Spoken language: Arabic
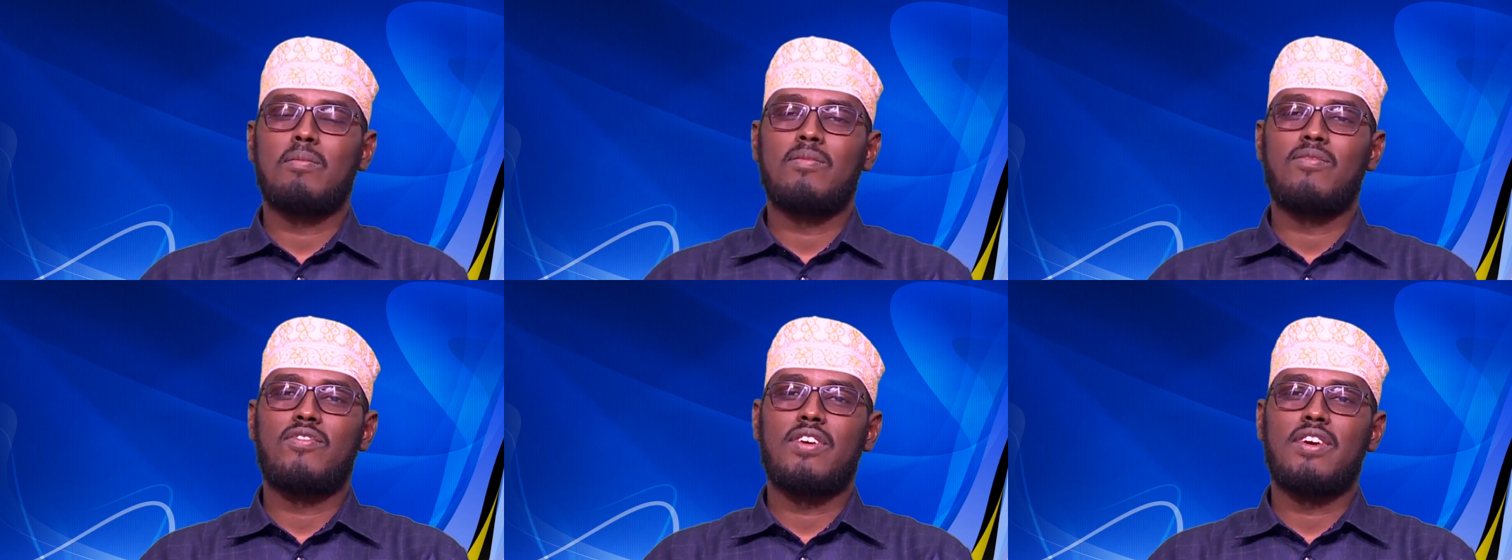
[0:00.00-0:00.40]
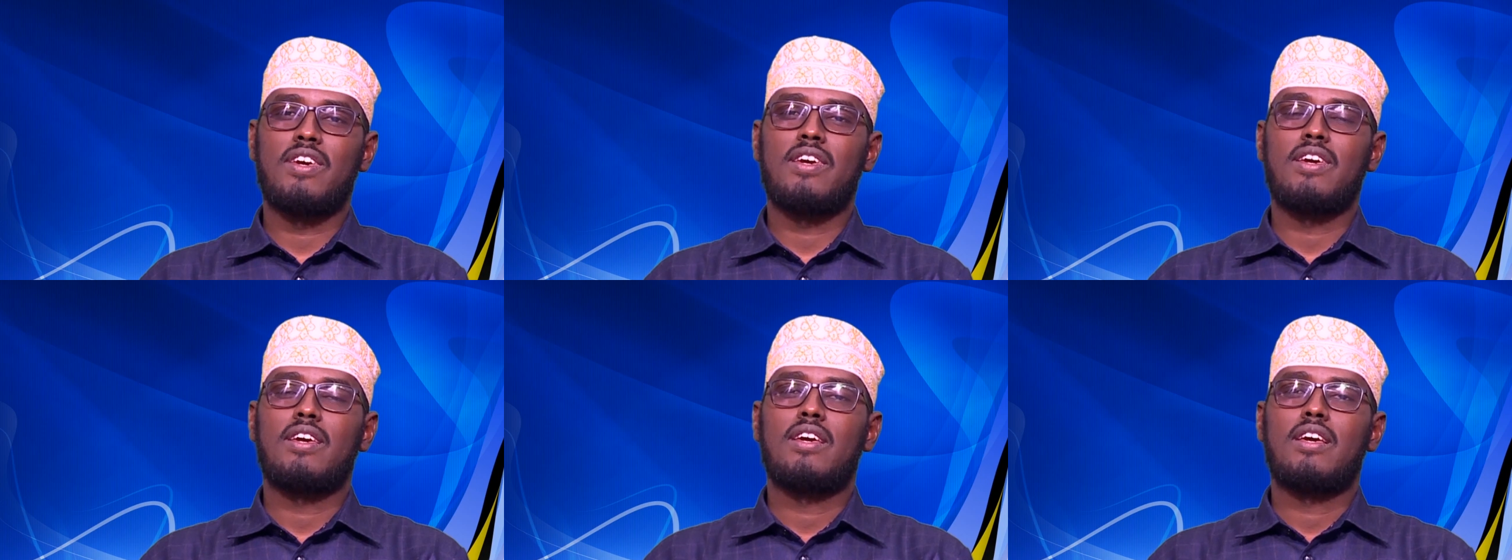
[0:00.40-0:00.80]

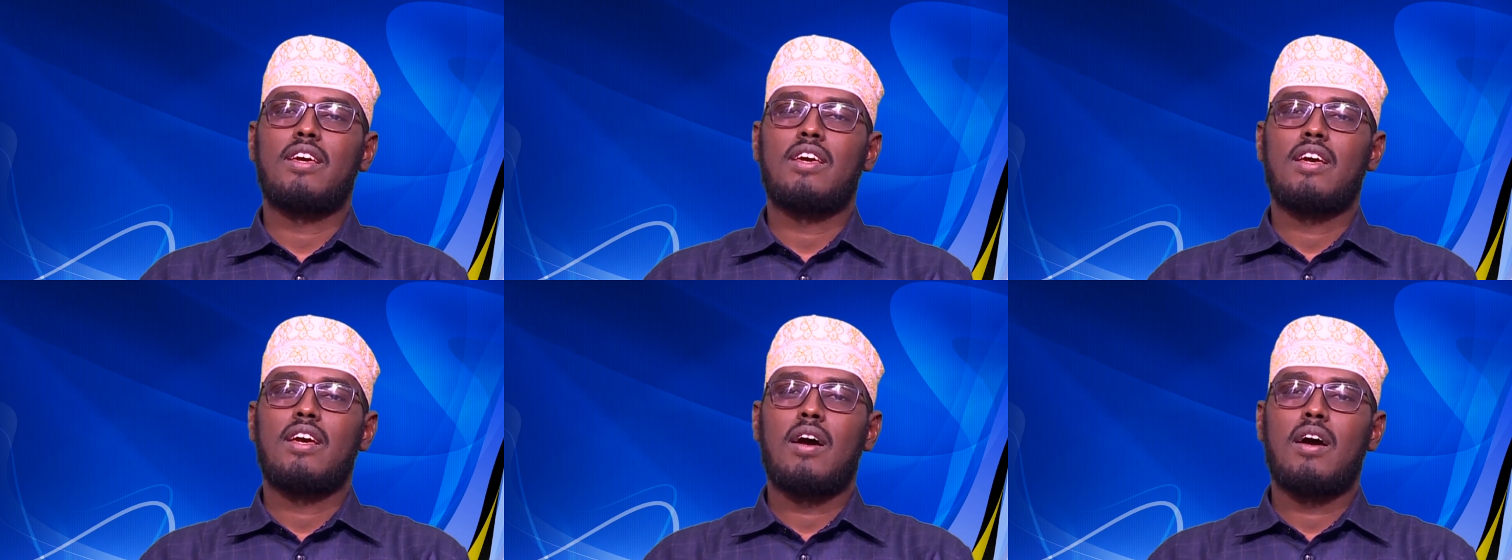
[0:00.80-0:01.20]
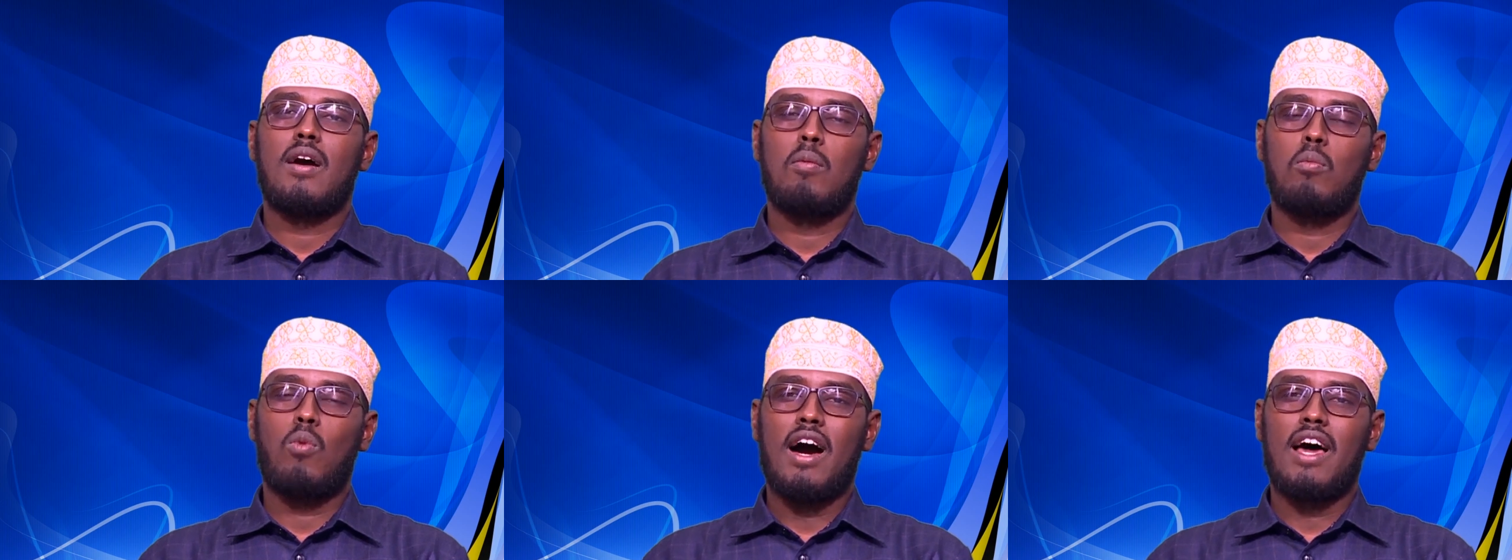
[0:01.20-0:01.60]
في آه،
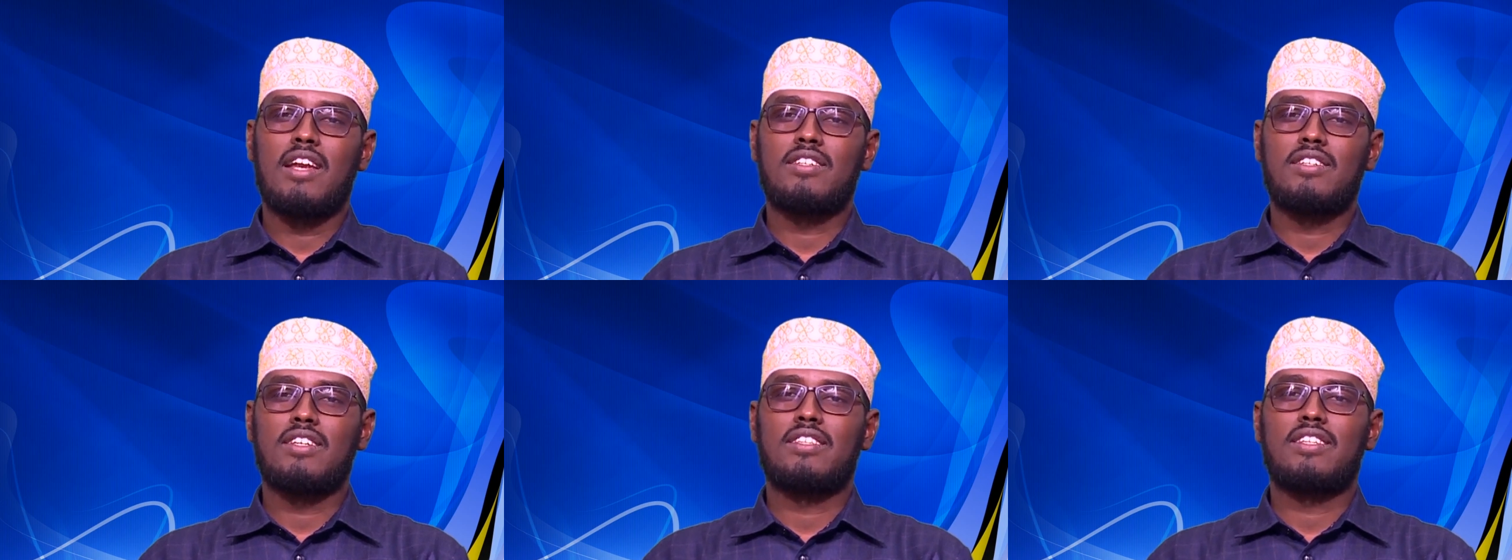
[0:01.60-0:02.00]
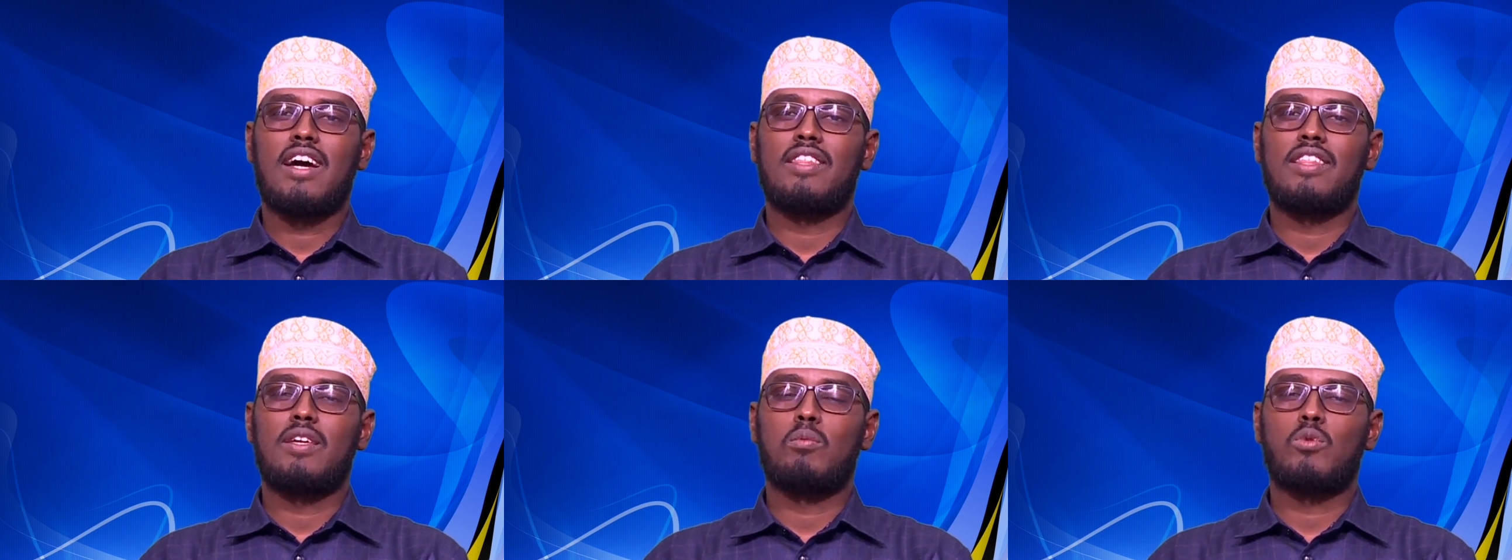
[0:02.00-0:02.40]
معالجة
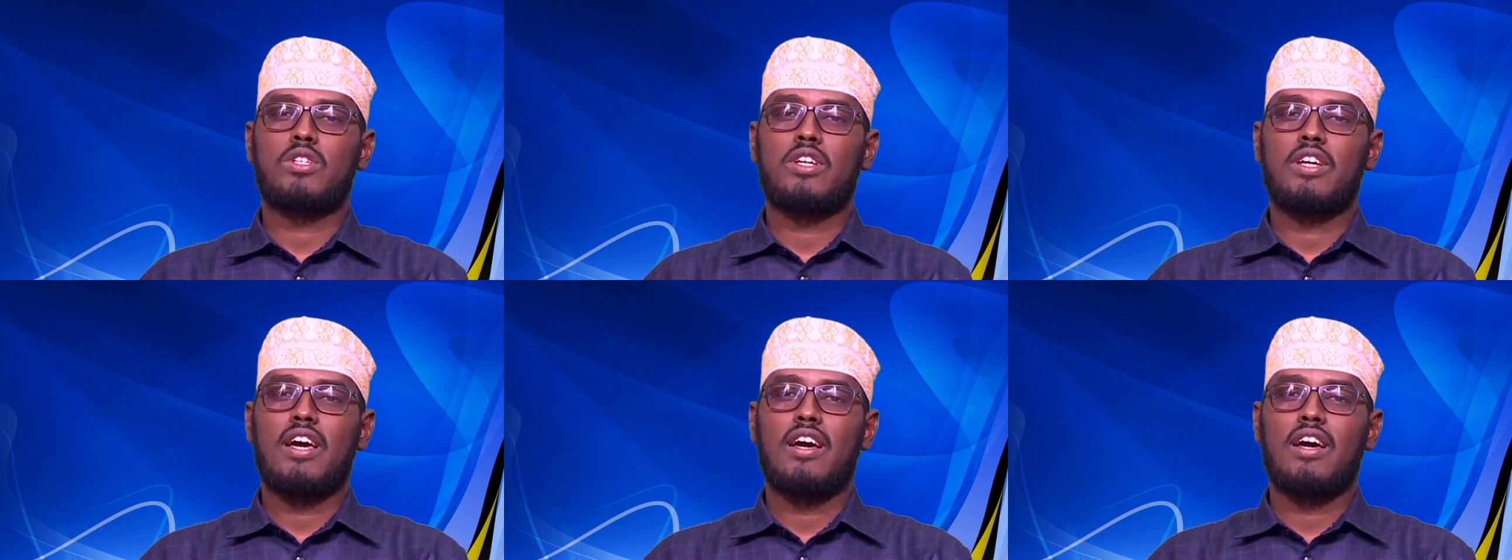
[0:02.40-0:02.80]
هذه المشكلة